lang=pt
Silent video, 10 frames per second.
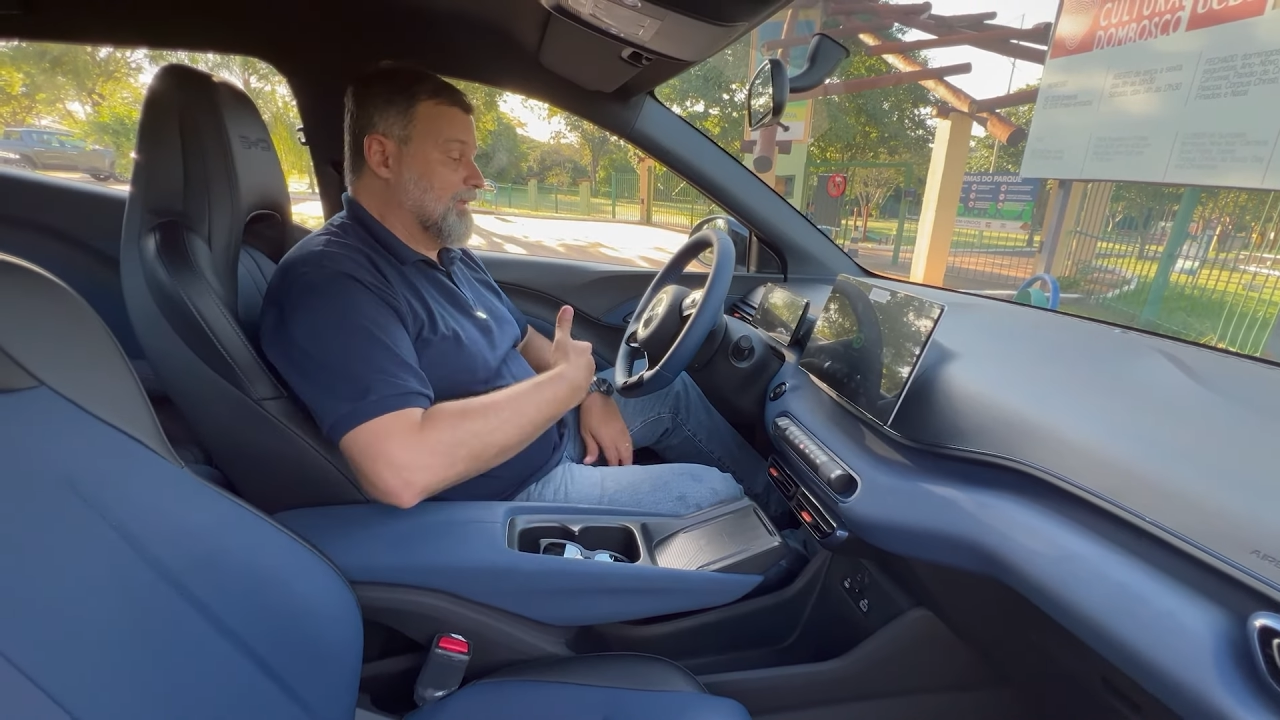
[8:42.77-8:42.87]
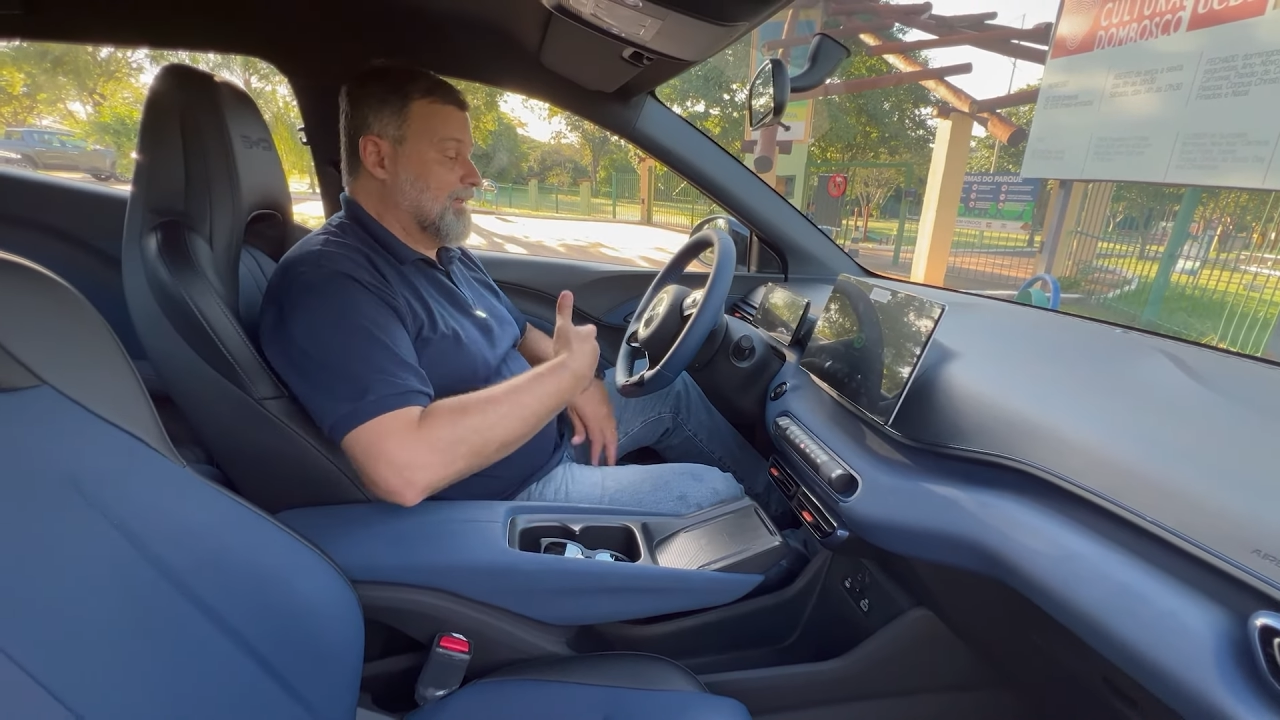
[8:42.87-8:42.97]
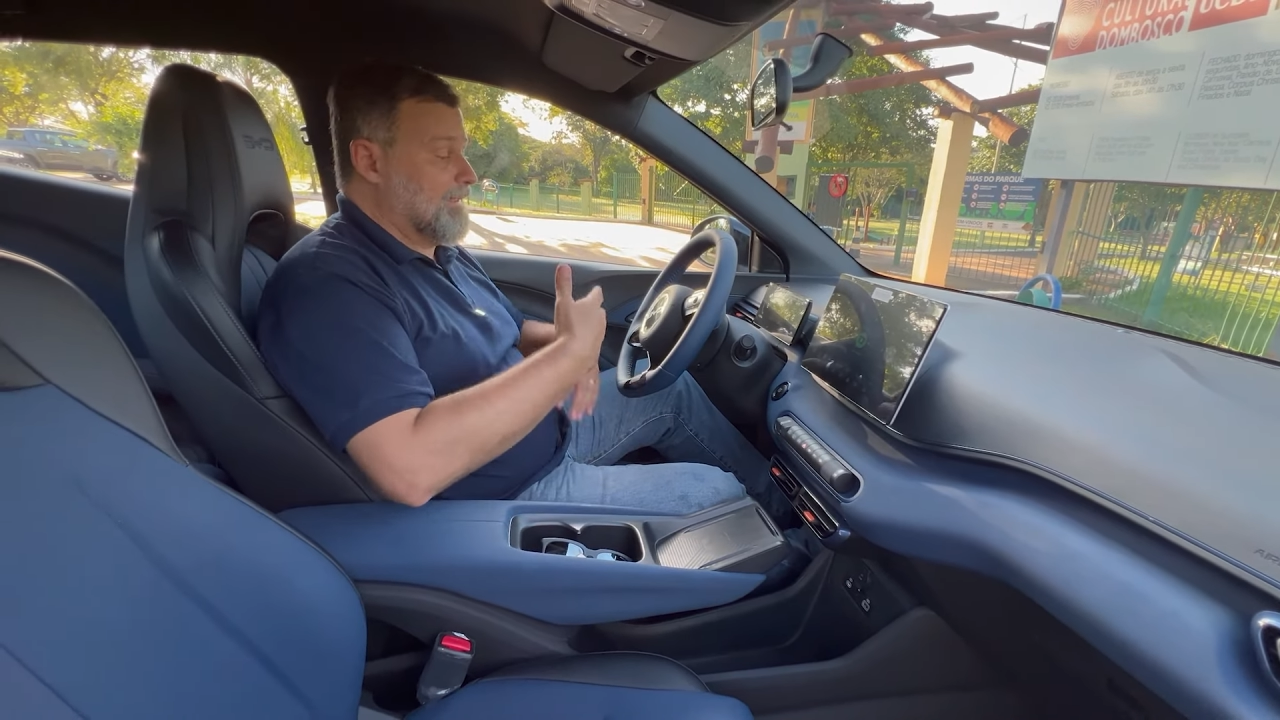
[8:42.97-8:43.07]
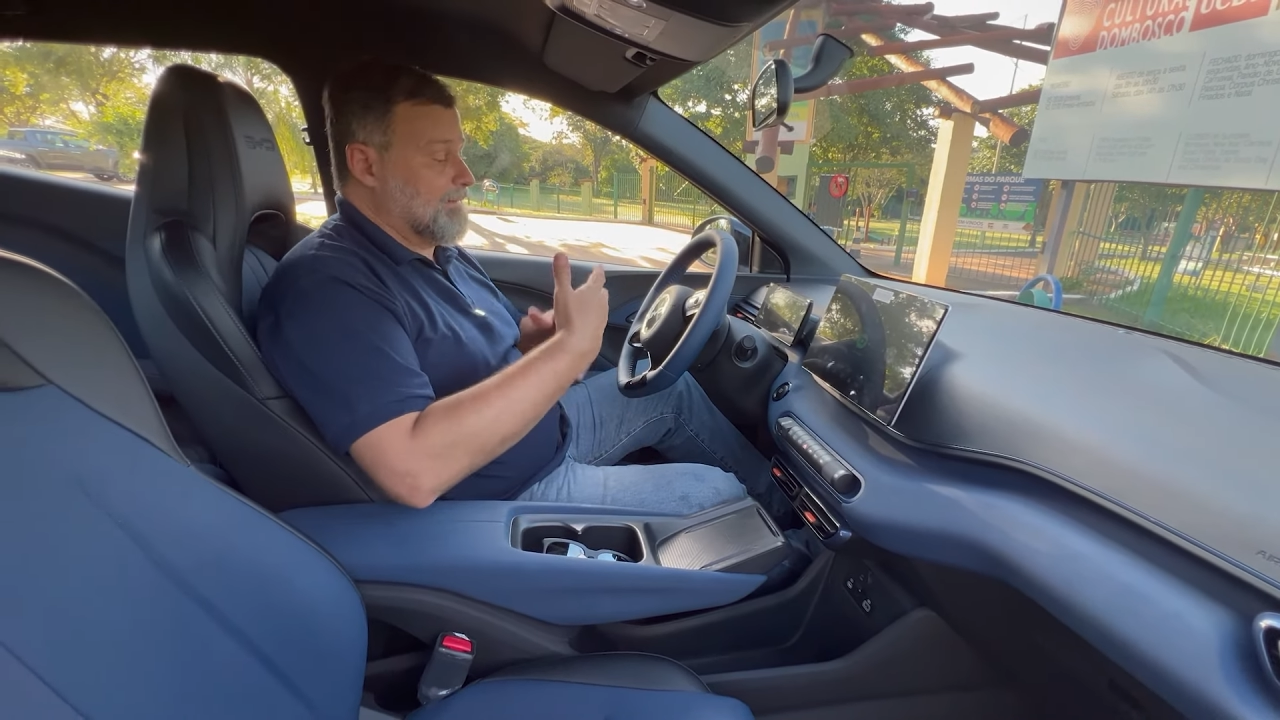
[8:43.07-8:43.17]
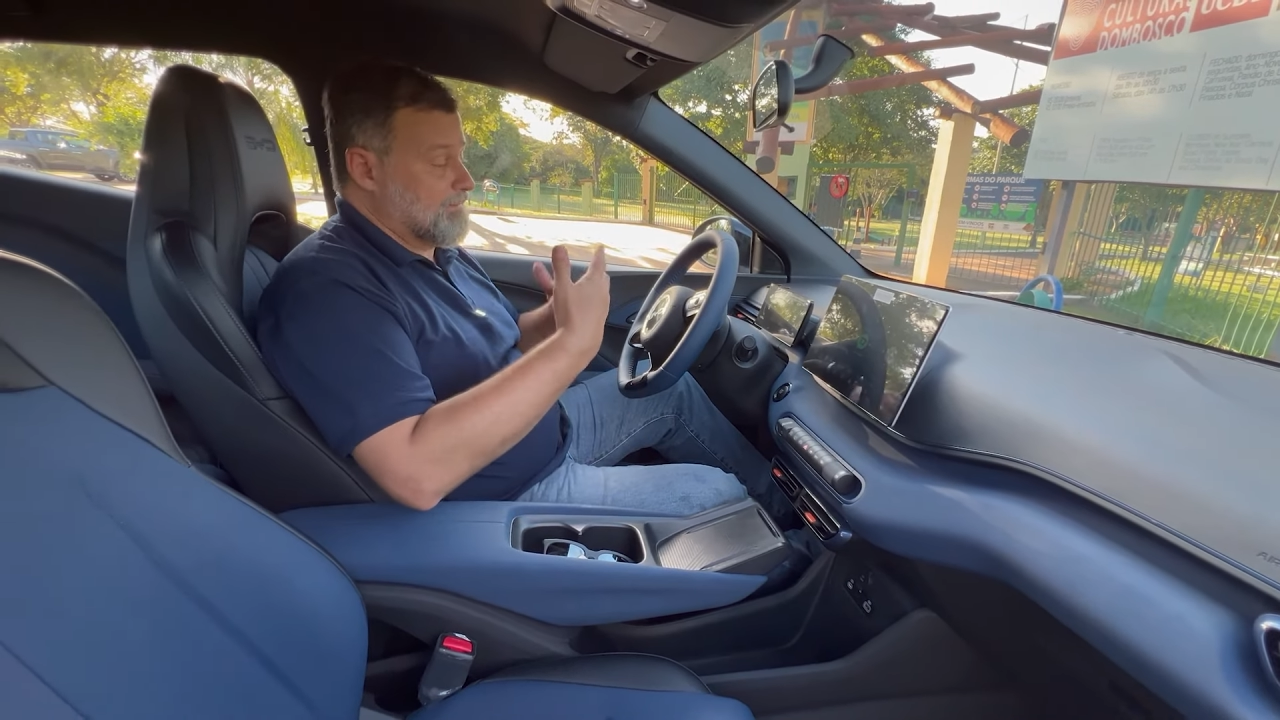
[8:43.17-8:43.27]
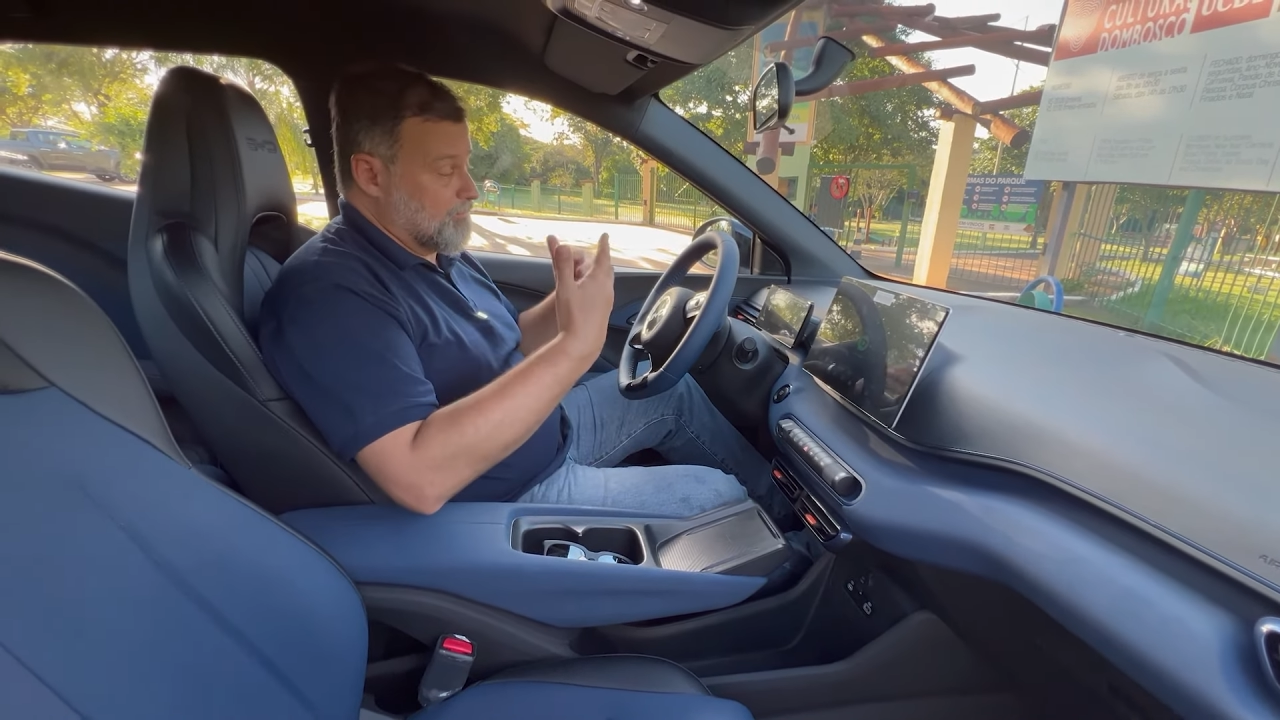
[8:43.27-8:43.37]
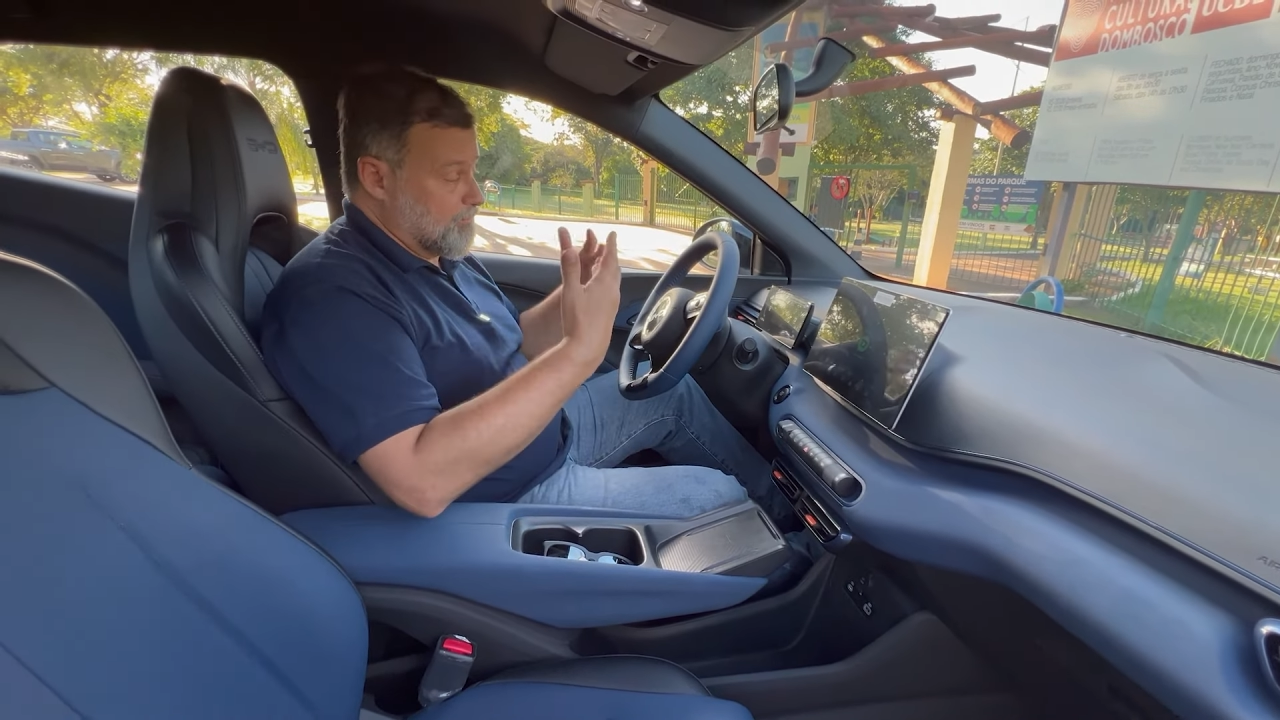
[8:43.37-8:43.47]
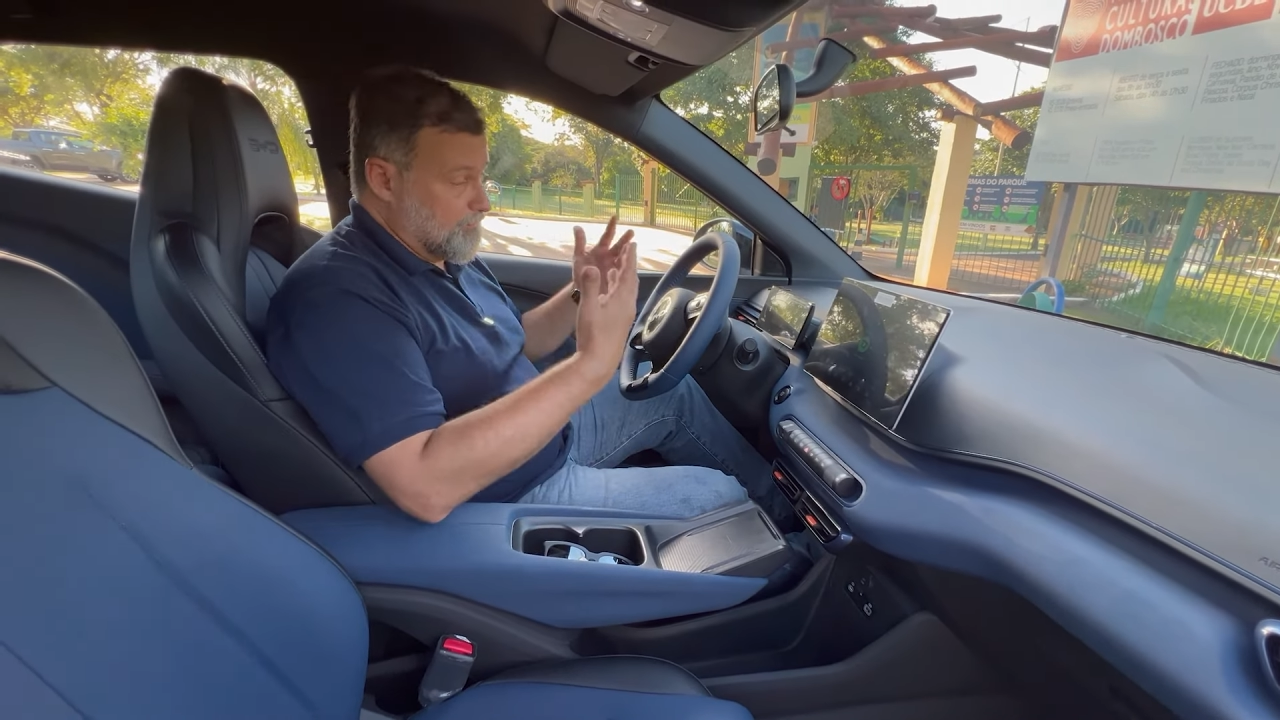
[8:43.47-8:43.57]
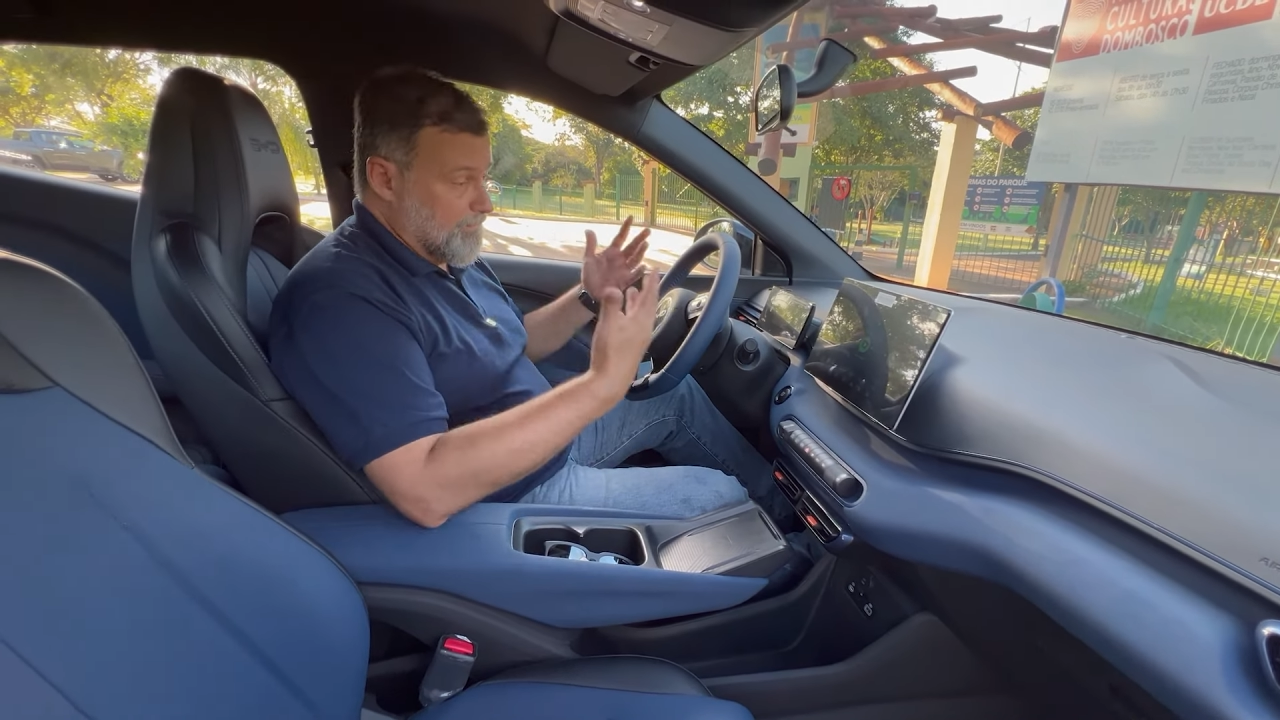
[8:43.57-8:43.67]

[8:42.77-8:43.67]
elétrico,